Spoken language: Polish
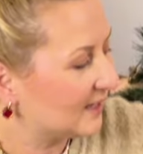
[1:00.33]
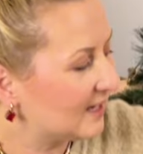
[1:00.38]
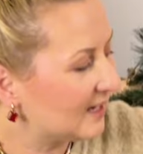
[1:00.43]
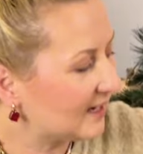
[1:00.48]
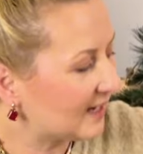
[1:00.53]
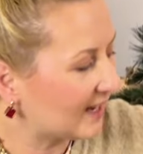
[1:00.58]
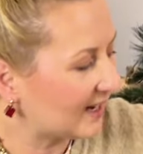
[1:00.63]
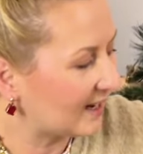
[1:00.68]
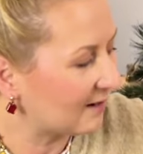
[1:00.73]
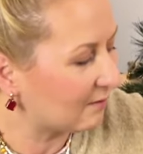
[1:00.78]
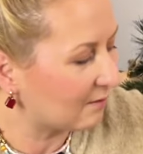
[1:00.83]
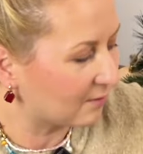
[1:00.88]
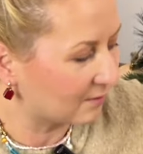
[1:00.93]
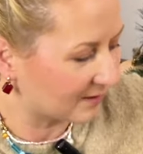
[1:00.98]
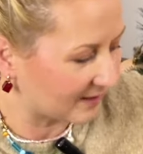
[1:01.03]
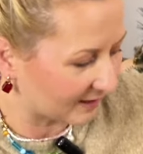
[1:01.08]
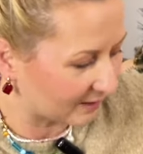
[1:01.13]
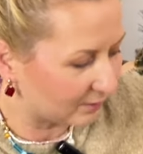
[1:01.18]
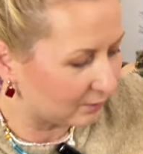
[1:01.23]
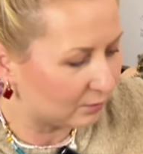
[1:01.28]
kilka
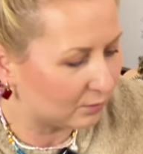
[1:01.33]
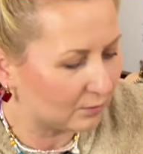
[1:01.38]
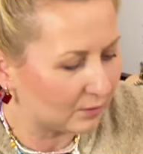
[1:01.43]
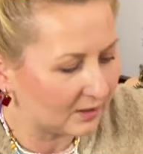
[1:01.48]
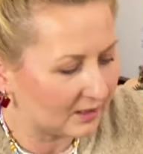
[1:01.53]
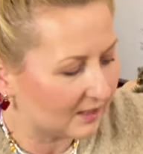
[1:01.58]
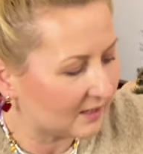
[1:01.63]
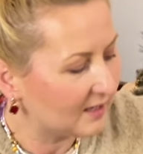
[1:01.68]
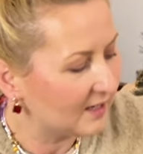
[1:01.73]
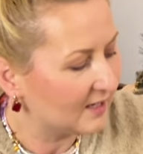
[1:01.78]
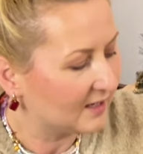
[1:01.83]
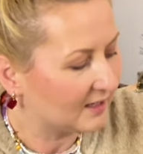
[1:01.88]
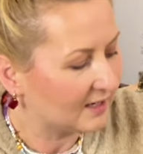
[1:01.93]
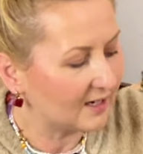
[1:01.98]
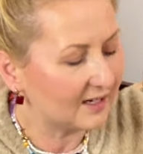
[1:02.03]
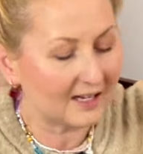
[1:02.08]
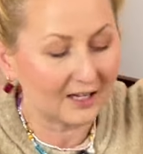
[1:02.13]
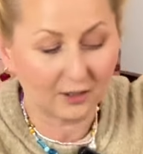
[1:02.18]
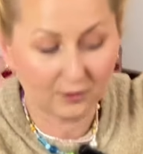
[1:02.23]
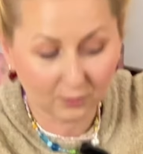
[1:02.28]
gałązek tui,
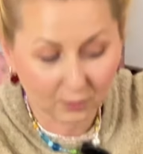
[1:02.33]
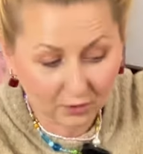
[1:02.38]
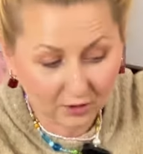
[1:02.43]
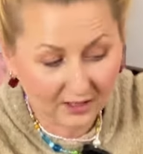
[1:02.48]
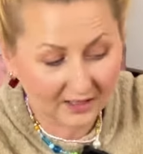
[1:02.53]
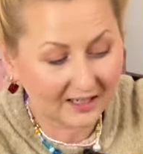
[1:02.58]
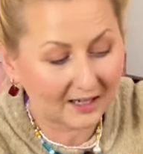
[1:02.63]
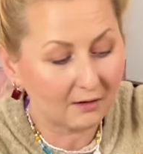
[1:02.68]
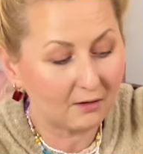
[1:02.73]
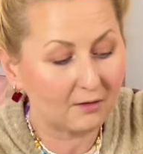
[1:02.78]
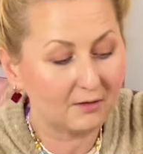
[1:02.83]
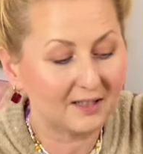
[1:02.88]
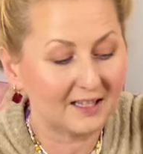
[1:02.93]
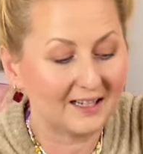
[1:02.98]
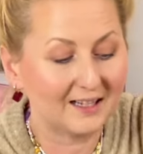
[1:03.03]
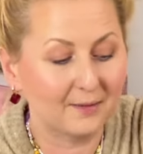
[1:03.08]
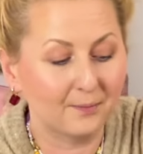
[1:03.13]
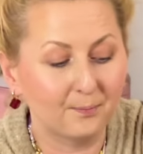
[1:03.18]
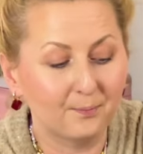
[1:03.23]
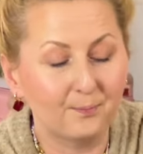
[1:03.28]
kilka sztucznych gałązek,
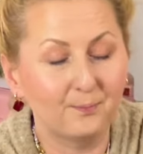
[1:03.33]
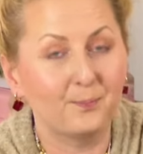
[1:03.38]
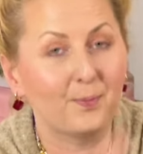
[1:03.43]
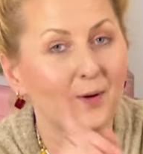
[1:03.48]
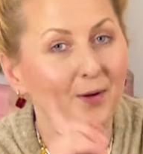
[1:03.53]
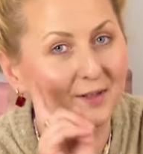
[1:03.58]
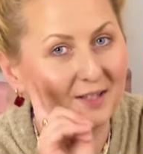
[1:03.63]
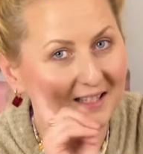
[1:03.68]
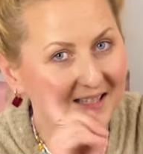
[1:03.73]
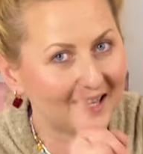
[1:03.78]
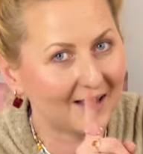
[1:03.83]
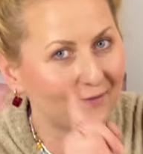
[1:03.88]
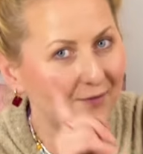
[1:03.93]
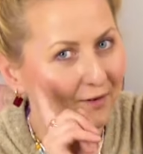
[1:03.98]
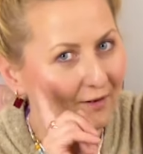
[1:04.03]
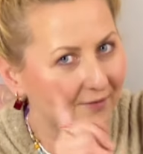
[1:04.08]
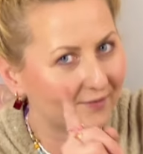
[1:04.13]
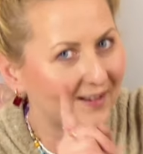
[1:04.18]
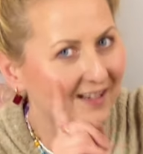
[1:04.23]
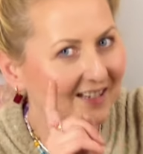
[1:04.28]

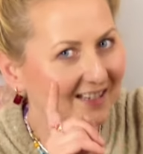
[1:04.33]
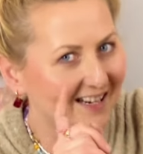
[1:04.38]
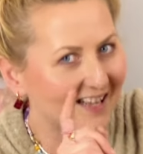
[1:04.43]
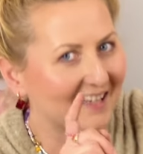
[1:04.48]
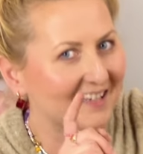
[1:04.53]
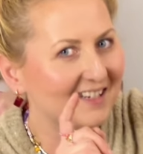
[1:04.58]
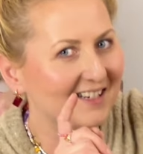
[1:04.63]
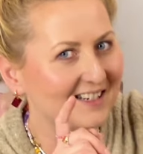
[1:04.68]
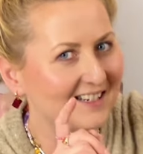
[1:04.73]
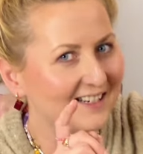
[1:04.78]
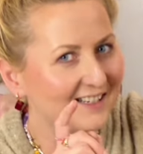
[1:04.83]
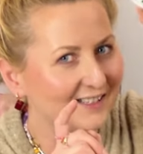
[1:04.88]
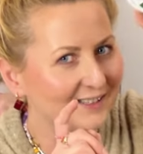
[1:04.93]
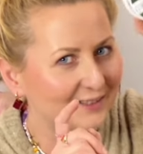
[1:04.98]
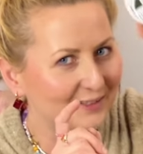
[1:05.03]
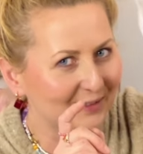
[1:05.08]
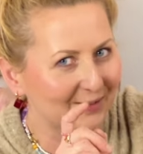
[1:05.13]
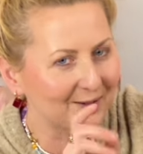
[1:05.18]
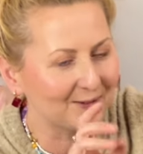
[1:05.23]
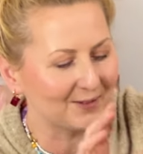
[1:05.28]
podstawowa rzecz, czyli
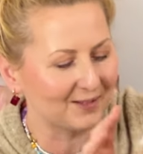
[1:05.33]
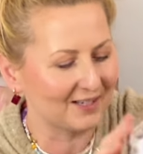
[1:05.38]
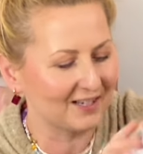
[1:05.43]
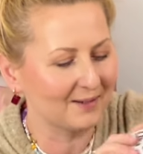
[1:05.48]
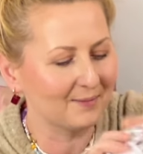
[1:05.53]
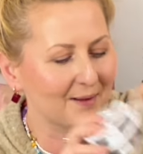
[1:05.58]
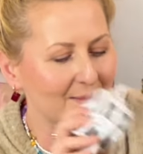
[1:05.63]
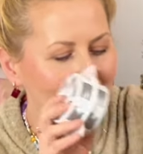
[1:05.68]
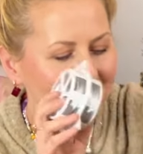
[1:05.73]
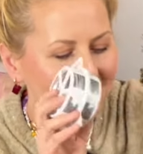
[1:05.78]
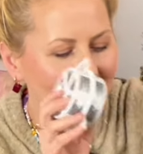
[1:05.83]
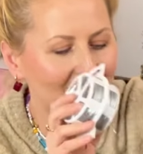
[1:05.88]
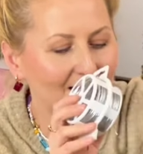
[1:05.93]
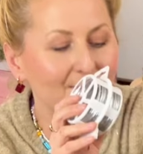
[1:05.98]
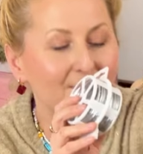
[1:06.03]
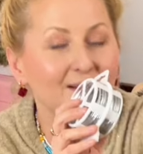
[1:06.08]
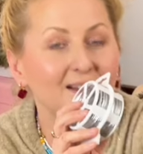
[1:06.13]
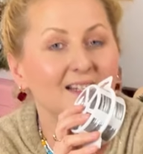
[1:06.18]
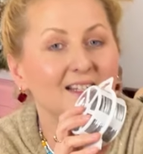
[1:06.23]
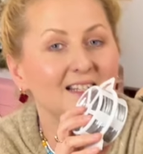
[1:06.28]
drucik. Mam
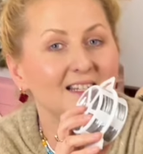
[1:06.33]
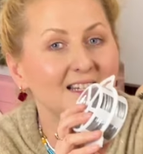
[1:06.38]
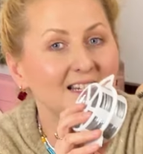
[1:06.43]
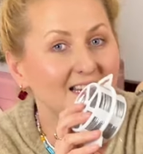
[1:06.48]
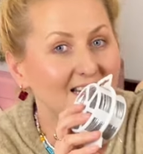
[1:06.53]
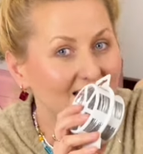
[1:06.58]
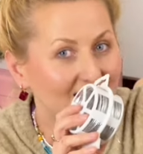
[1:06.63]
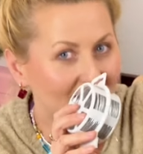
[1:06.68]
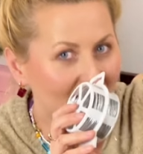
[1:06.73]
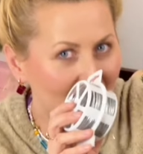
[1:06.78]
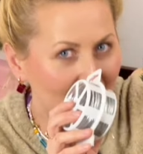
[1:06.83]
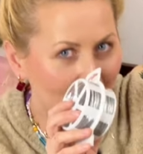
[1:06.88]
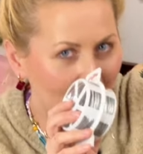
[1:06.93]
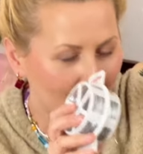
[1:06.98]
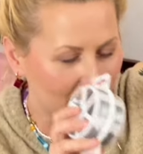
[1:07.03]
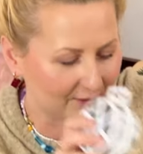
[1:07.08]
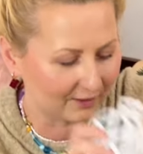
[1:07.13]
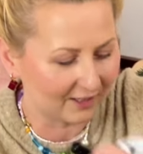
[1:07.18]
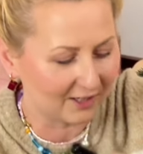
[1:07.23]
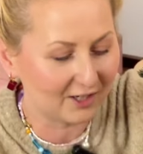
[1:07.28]
srebrny i
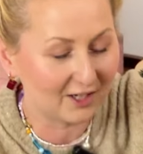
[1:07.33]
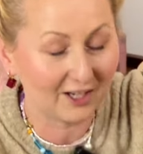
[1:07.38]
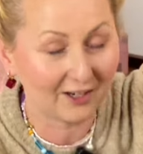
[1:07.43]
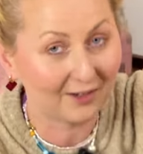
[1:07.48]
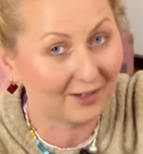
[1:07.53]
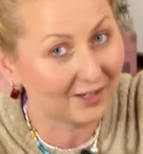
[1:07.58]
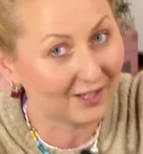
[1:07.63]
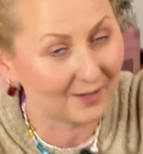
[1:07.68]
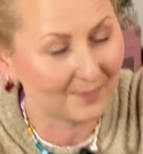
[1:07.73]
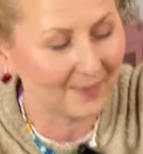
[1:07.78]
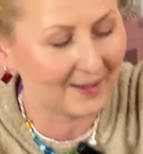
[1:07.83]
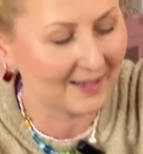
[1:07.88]
zielony, zielony się